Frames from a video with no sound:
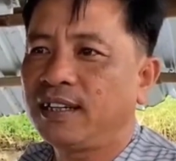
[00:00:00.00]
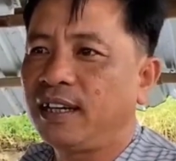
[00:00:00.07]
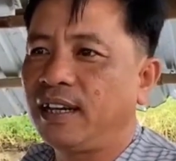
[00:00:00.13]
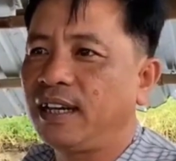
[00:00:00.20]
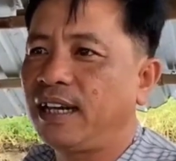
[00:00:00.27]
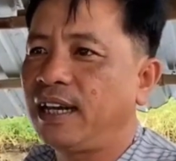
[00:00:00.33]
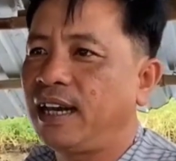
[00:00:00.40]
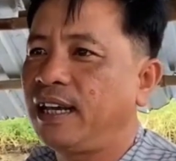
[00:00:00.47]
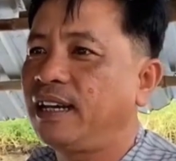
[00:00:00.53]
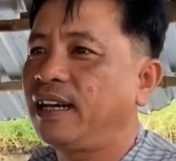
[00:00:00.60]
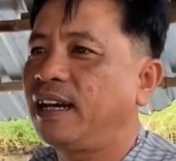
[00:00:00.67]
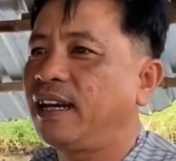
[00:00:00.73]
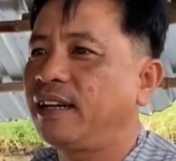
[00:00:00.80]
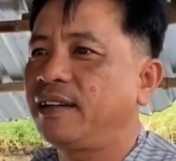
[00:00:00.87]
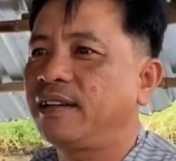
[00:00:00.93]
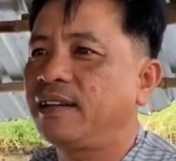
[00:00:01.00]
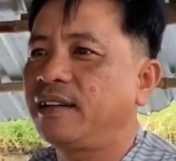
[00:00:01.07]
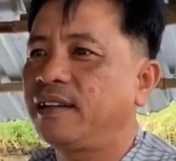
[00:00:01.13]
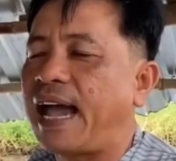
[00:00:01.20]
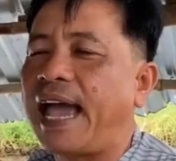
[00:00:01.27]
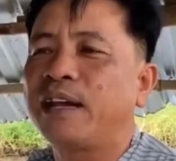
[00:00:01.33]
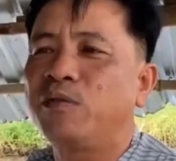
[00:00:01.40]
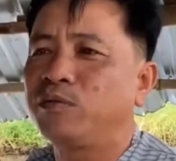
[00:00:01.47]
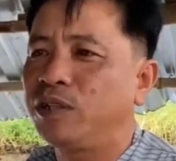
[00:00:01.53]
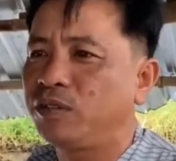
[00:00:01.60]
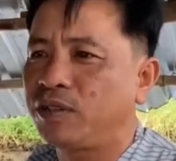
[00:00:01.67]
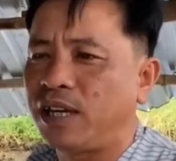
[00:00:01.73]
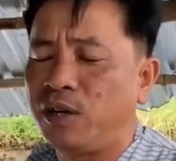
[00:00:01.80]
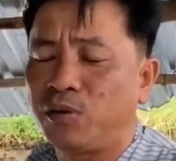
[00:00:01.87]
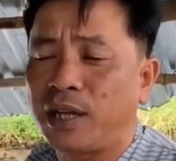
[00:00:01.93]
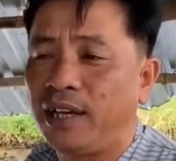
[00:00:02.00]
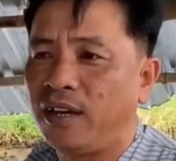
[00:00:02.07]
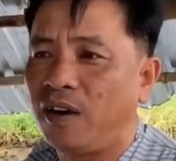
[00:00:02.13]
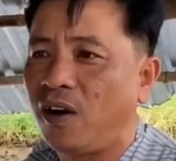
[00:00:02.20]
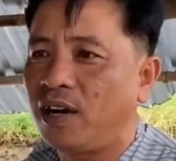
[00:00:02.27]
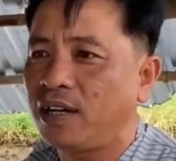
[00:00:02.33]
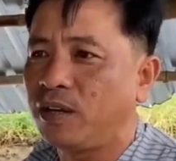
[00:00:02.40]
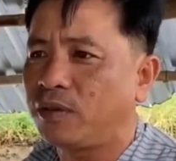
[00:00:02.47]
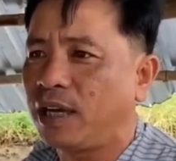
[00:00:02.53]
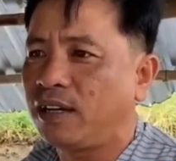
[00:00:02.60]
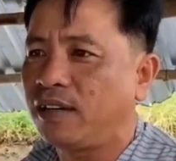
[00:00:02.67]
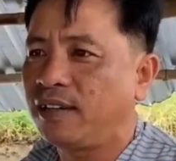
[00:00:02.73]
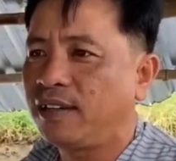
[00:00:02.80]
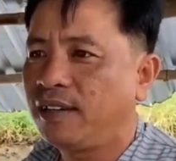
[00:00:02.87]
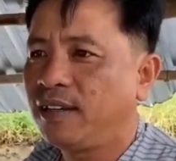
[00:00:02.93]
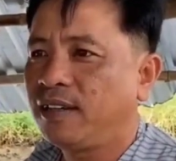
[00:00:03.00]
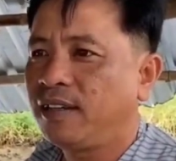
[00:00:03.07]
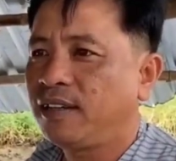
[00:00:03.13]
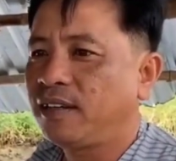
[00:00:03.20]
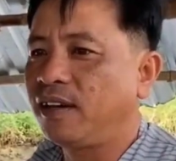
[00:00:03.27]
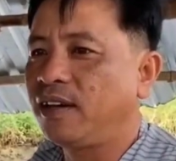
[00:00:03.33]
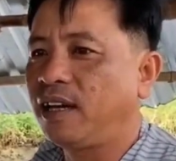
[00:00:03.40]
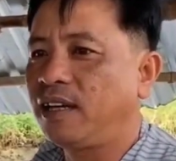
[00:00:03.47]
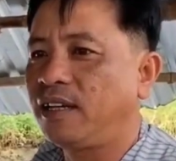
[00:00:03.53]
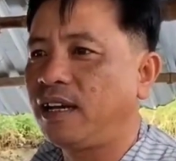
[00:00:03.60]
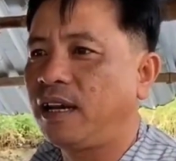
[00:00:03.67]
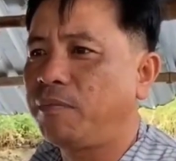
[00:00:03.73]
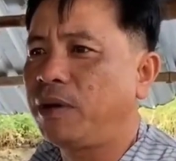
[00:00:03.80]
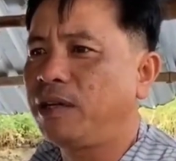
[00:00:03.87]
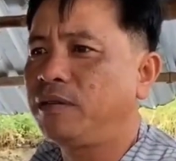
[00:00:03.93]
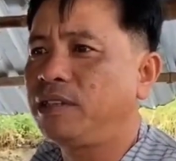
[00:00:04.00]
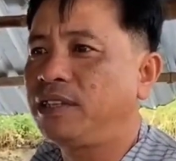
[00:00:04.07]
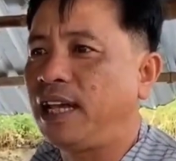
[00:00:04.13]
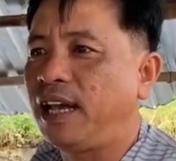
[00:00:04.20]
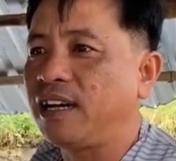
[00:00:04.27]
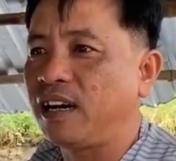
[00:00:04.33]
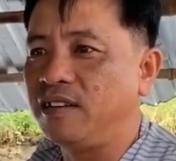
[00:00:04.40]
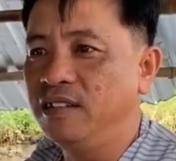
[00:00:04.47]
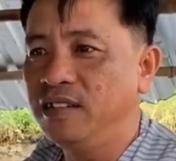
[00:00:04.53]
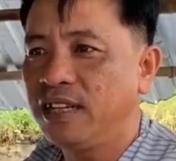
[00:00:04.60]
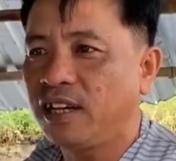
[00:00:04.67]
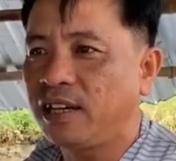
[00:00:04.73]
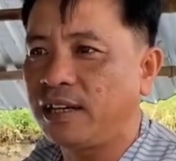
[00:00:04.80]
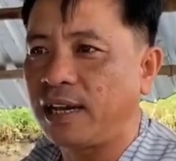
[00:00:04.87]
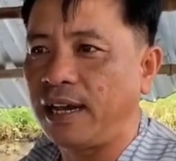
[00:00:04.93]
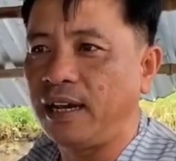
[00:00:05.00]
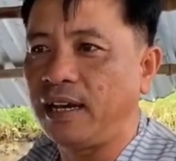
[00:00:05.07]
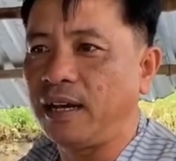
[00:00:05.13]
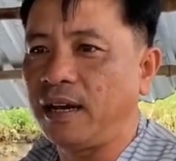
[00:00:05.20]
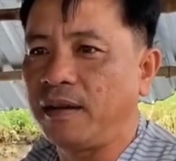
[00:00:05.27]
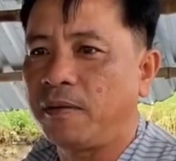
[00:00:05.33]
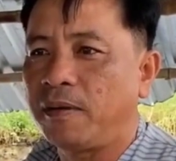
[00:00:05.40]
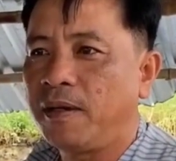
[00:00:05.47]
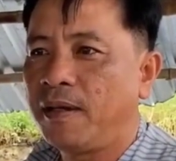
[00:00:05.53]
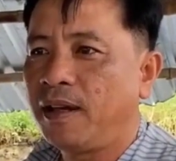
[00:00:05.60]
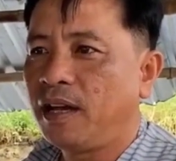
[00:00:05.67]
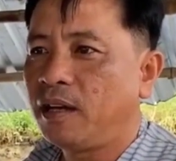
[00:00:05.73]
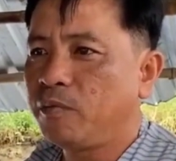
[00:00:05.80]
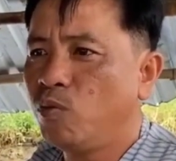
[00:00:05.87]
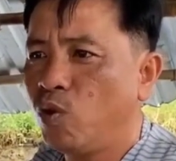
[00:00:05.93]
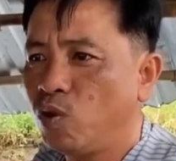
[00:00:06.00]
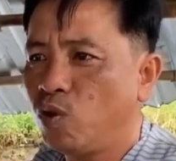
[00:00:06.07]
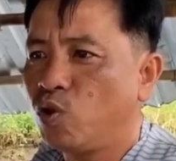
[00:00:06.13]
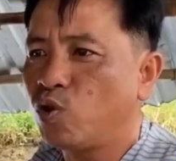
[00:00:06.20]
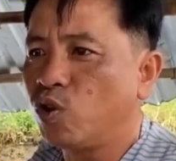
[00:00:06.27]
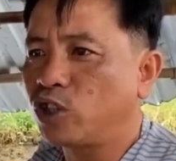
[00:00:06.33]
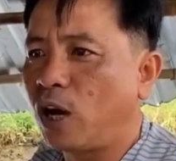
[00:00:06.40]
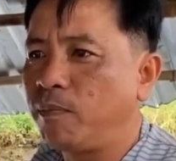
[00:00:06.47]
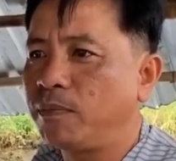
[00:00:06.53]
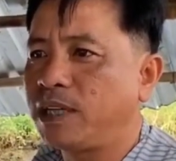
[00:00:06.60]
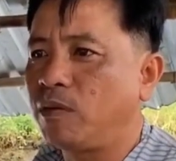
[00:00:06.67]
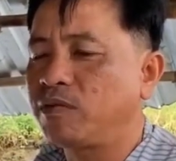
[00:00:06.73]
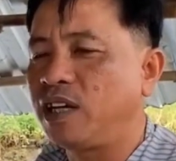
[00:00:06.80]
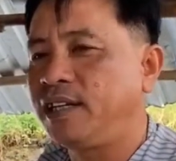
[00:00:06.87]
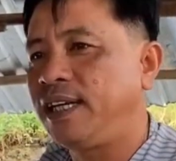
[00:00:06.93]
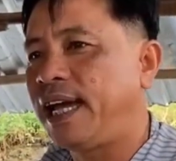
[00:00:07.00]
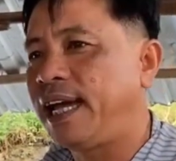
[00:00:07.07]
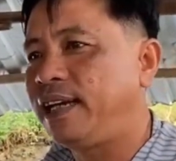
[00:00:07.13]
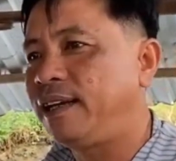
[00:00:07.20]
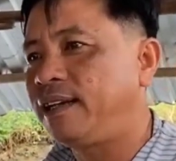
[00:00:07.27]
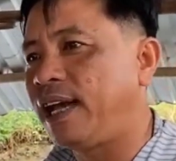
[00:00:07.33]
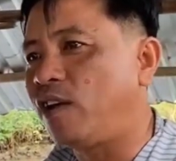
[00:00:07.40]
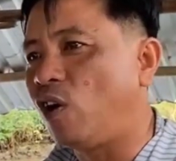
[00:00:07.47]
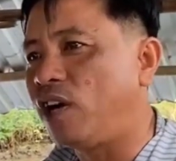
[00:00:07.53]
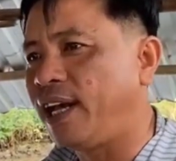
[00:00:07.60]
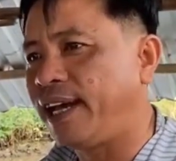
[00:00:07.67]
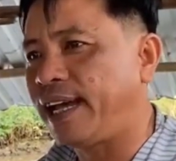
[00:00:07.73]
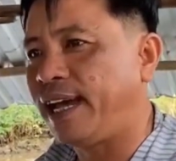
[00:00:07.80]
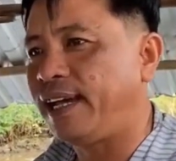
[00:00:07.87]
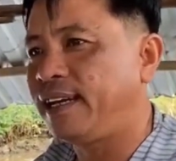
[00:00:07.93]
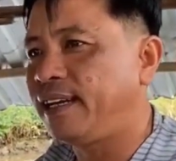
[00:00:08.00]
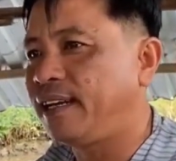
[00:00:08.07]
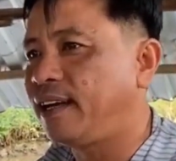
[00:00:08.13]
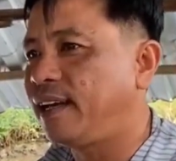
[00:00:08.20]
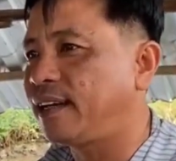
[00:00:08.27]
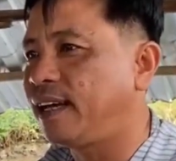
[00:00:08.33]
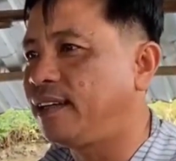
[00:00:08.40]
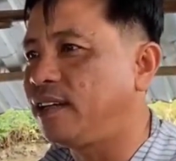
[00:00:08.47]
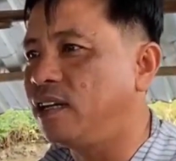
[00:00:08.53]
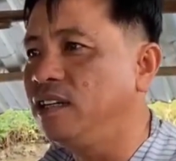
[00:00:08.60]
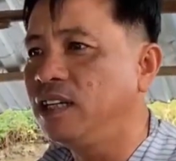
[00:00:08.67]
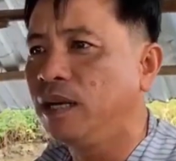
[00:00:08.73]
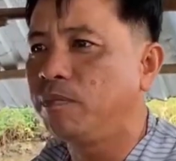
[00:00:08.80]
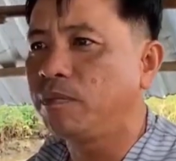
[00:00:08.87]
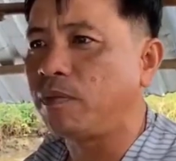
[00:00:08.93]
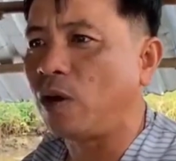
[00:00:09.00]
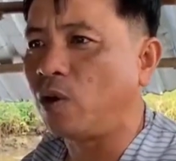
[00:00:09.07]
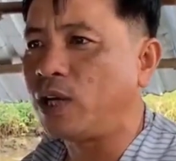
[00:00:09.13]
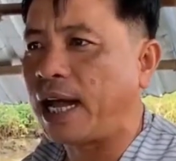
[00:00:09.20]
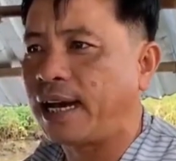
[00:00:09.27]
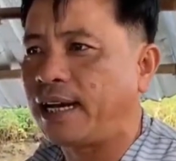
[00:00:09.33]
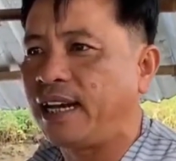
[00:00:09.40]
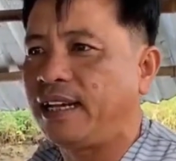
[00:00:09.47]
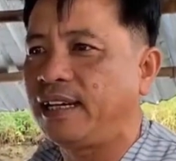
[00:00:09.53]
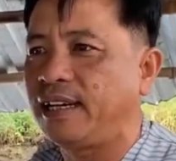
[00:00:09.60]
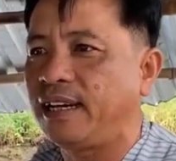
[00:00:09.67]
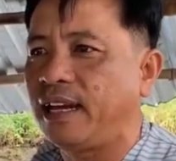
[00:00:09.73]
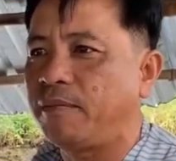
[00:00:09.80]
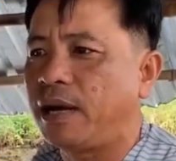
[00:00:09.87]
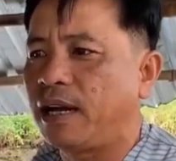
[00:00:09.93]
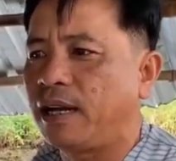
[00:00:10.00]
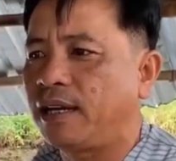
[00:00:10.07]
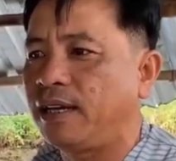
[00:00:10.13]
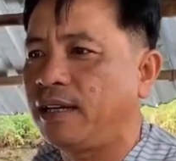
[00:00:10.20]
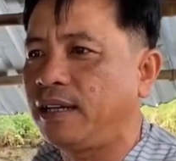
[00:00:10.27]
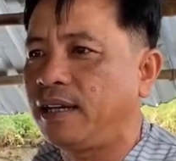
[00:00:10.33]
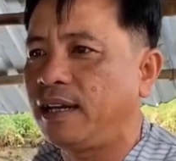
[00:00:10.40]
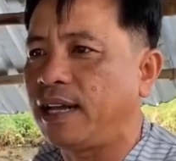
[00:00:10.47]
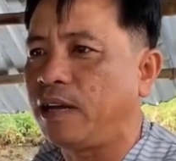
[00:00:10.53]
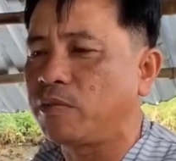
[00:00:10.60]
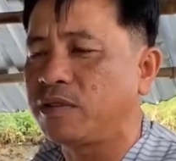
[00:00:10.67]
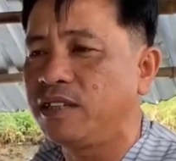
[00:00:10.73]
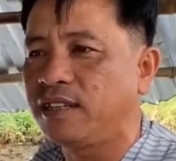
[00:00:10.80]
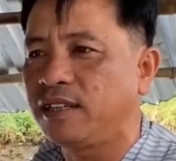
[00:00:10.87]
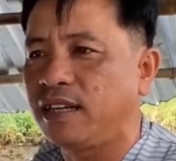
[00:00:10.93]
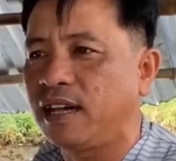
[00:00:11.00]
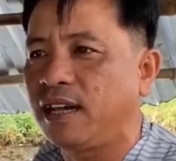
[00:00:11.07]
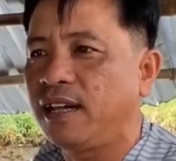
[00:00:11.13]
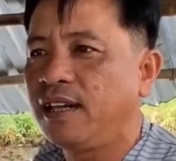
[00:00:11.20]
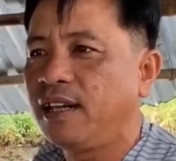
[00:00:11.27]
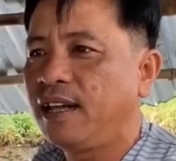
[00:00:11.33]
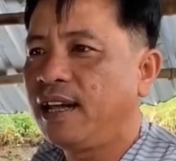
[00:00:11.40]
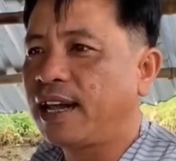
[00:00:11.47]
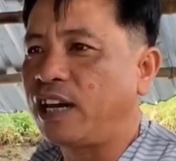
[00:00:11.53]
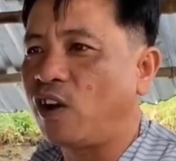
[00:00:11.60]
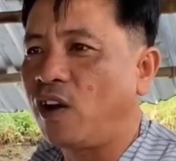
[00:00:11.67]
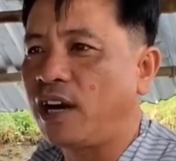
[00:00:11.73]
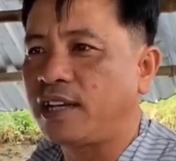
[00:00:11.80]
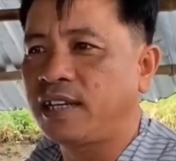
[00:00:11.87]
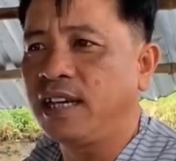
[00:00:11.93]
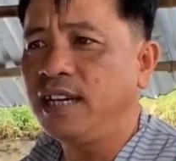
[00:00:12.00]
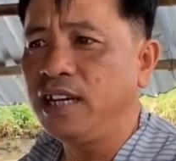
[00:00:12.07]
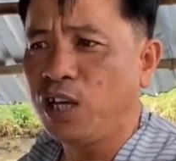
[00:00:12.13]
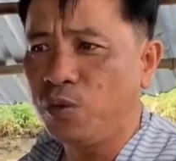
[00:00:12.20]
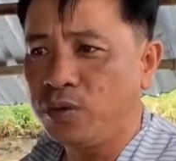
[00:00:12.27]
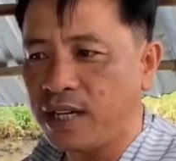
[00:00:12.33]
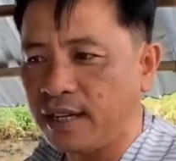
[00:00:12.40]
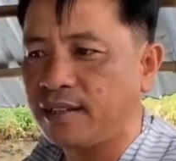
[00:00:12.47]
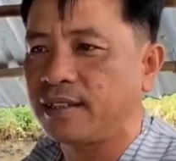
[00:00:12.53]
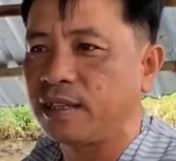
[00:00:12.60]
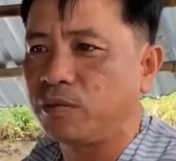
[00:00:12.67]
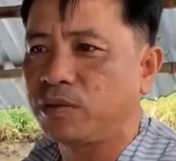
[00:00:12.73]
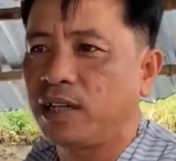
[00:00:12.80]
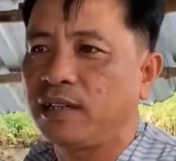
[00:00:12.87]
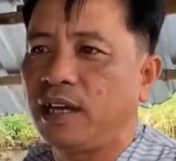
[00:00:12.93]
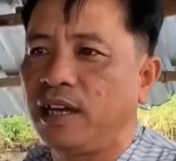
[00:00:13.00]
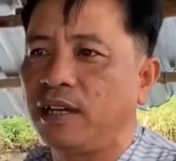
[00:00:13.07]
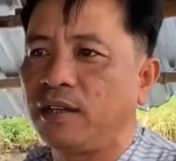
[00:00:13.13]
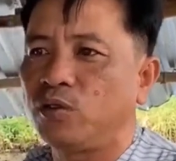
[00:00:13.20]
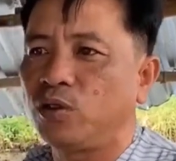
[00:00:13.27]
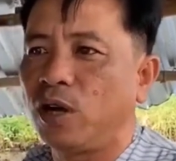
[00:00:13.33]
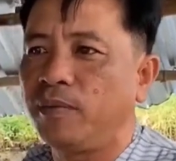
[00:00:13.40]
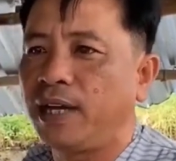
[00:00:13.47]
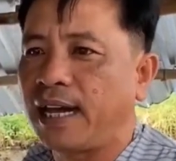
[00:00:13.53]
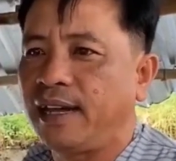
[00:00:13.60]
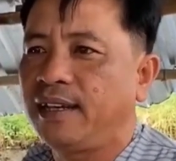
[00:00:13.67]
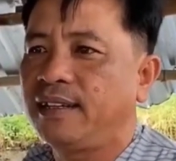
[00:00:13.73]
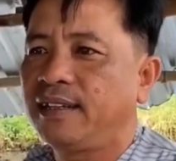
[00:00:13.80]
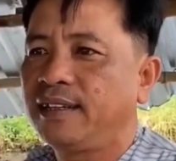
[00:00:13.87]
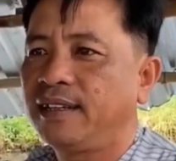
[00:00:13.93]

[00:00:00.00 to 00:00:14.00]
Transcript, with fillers: thì cái này là ai cũng đều thấy rõ cái điều này rồi cho nên là mình sẽ khử cái này này là muốn nuôi con tôm trong thời gian giai đoạn hiện nay là cái khử kim loại nặng này là bằng cái à, giải độc nước đó là cái đó là chính yếu nhất trong vấn đề nuôi tôm hiện nay